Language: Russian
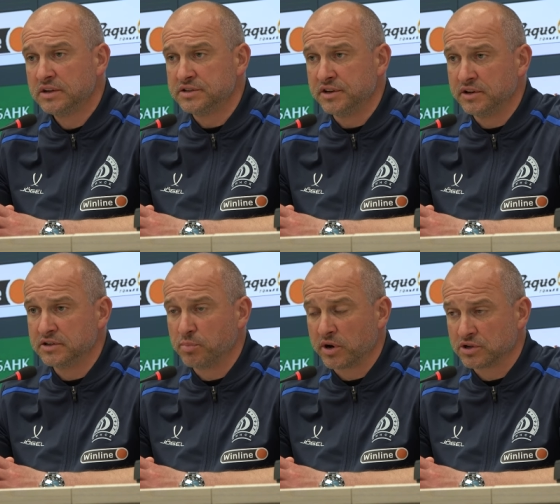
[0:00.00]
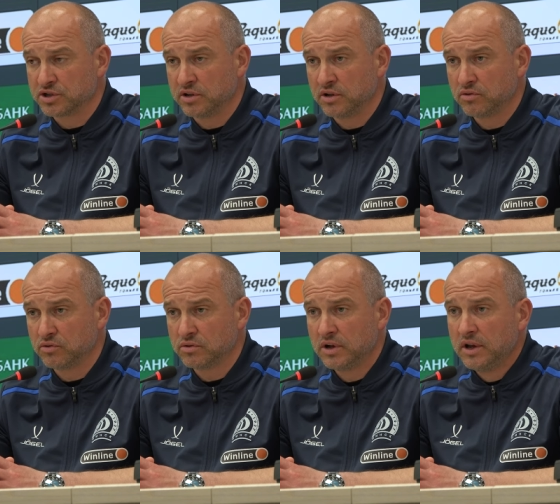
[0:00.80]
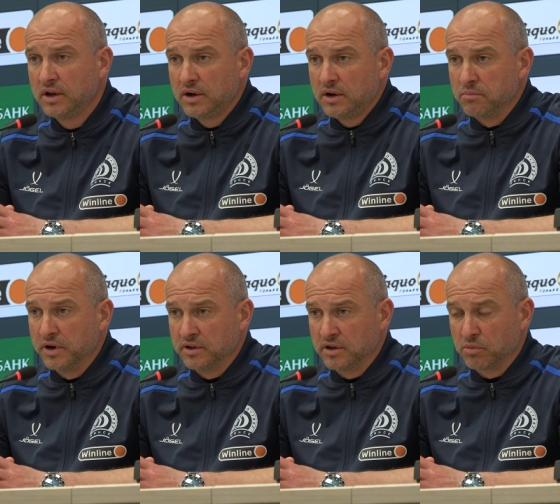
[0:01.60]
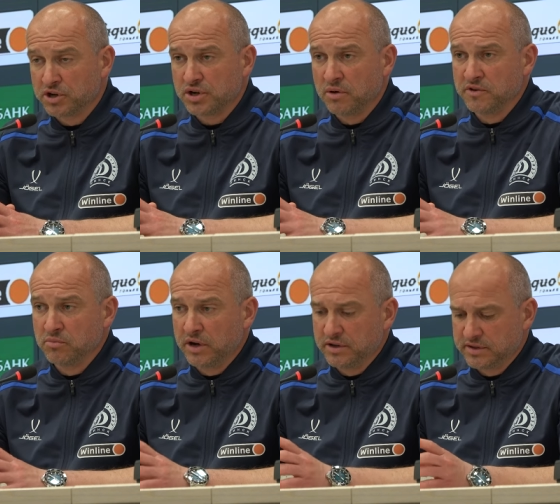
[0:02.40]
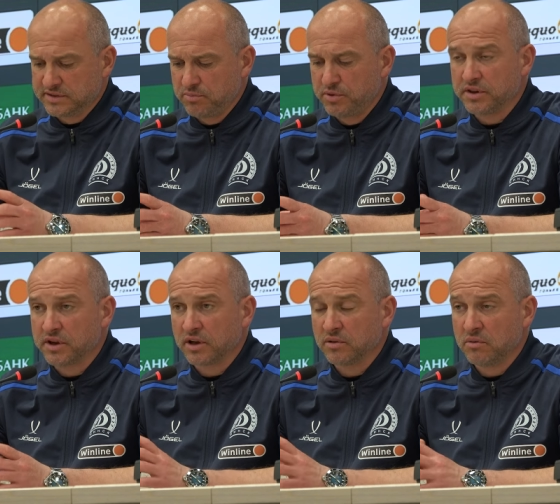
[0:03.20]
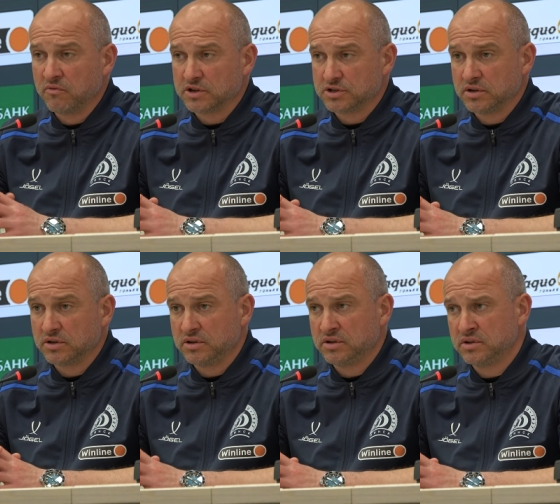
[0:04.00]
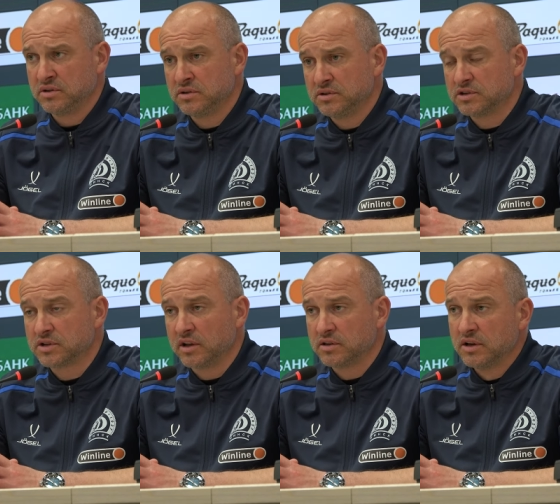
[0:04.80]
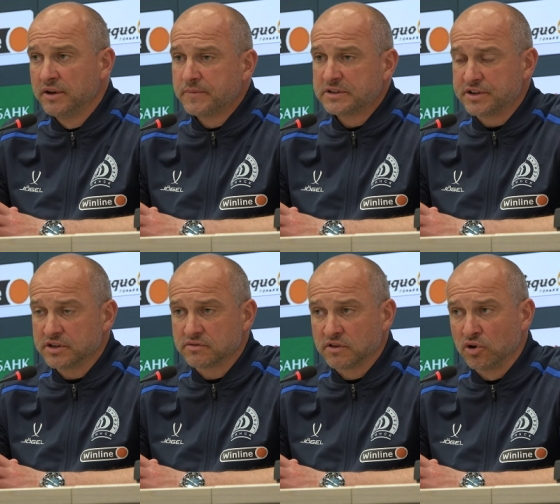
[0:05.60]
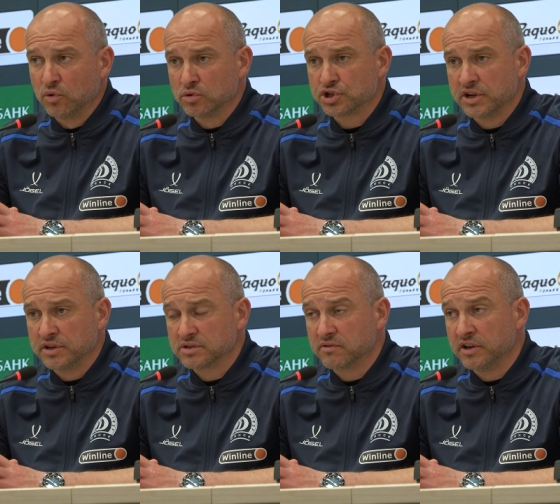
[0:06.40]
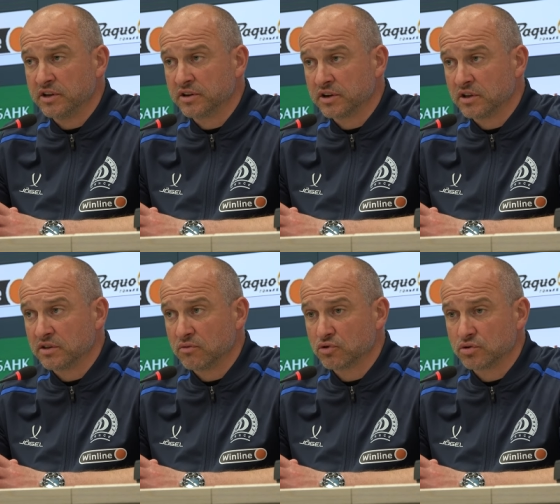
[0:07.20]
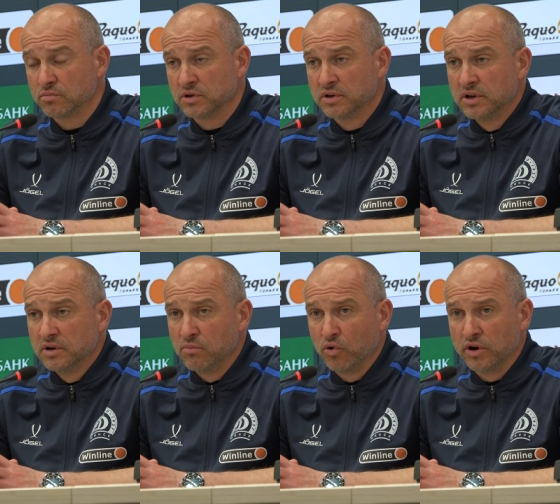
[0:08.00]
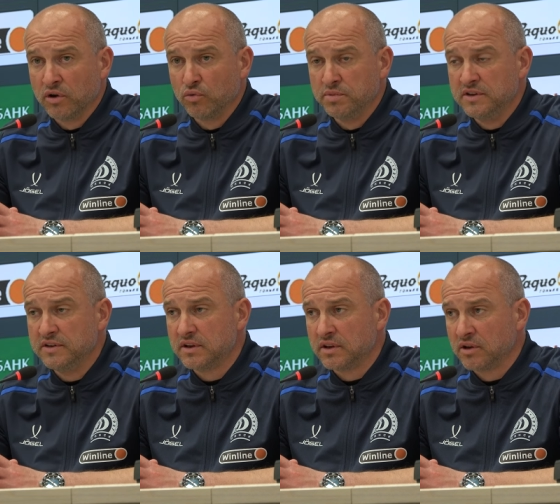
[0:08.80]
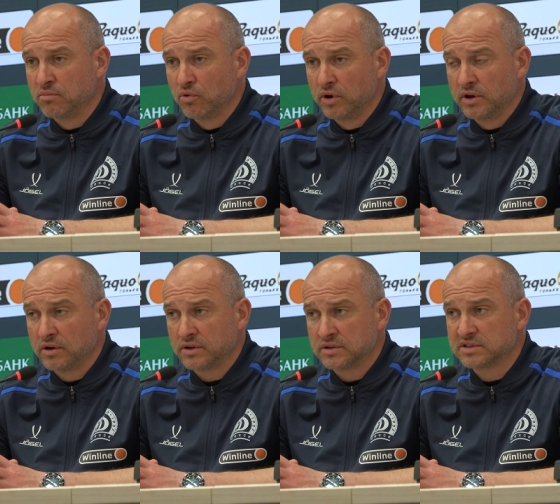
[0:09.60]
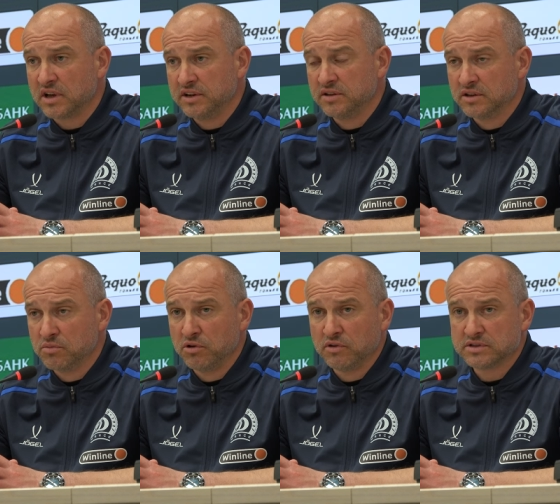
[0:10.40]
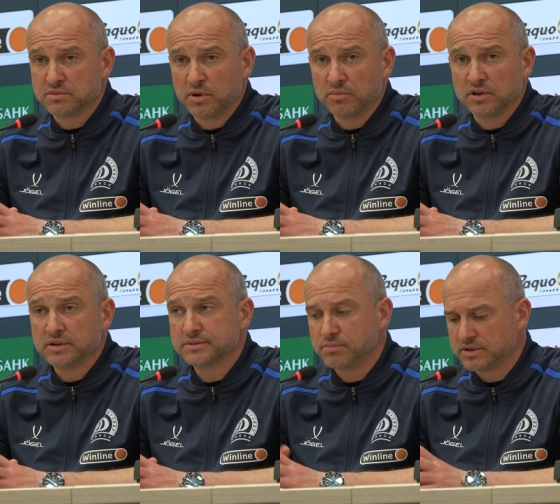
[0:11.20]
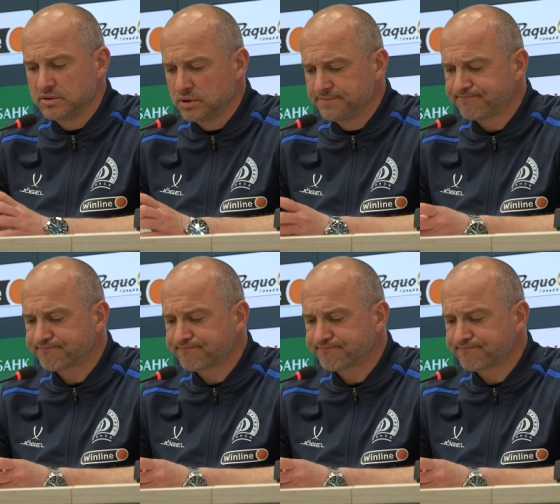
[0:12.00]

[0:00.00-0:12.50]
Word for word: серии из поражений. Но мы не обращаем внимания на соперника, нам важно э, искать средства для улучшения своей игры, для того, чтобы более убедительно и более э, солидно добиваться побед. Спасибо.